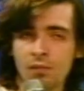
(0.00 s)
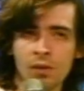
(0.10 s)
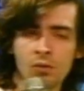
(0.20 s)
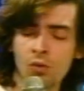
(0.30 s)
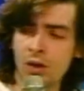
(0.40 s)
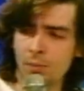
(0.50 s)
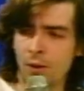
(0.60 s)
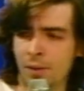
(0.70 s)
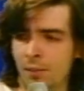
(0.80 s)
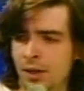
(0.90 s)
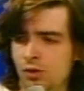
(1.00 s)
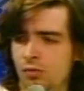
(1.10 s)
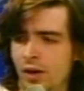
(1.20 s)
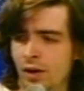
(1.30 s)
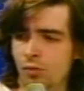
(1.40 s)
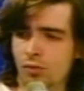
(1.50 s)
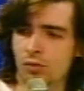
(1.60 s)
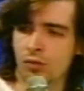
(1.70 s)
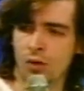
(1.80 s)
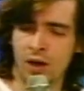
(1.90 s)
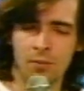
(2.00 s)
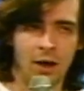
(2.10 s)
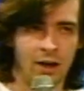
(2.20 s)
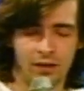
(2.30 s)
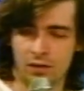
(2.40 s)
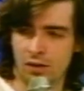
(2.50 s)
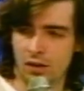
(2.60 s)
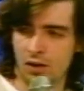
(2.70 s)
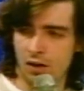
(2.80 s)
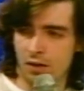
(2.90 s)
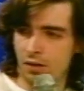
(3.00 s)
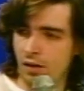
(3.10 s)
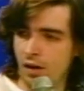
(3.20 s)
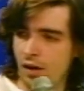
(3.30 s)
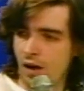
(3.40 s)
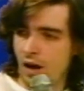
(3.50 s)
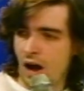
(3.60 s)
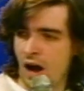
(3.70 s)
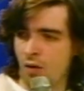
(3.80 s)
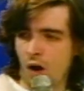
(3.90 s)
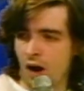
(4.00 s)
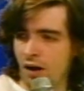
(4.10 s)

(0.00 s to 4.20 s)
do que propriamente um erro do Neymar. Bom, Agora.